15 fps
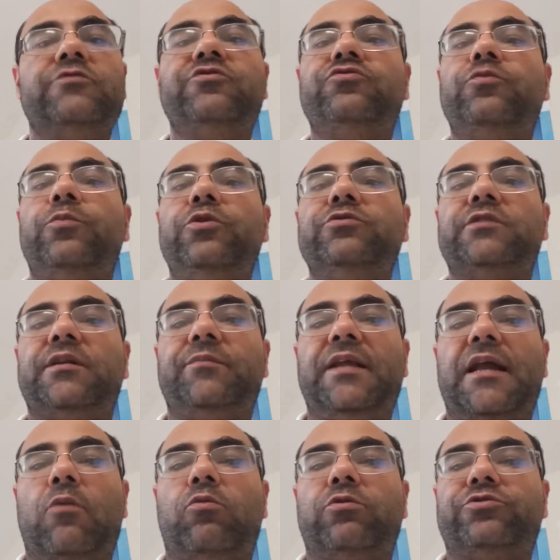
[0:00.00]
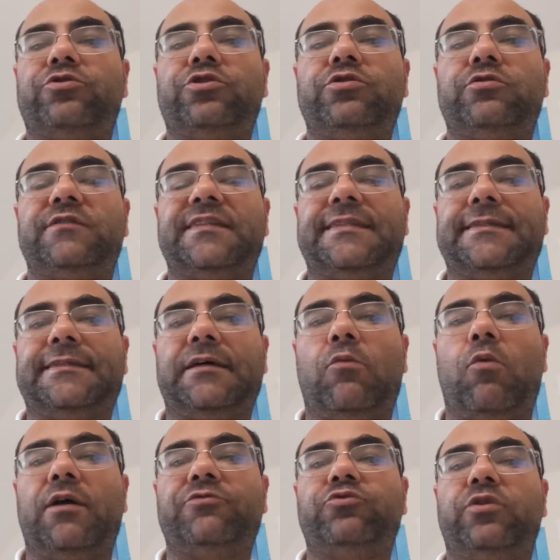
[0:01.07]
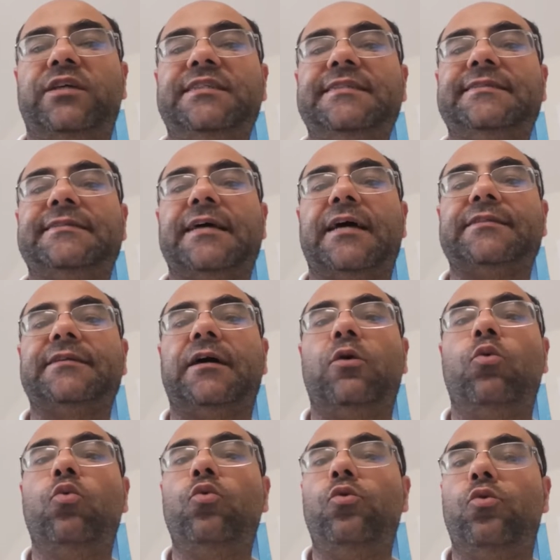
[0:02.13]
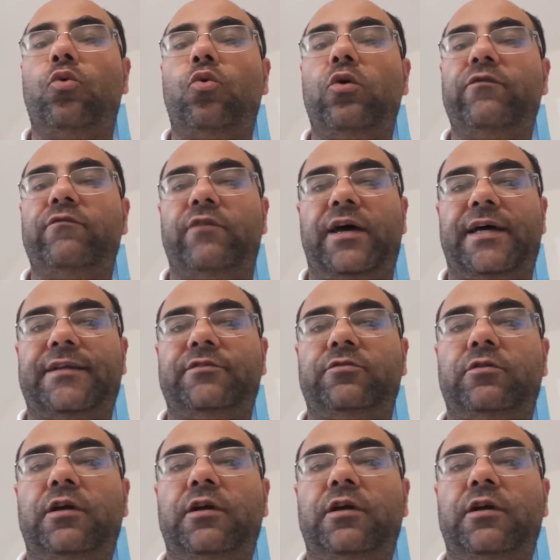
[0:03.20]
Su Tubuglio 3474 è iniziata Un lungo inverno,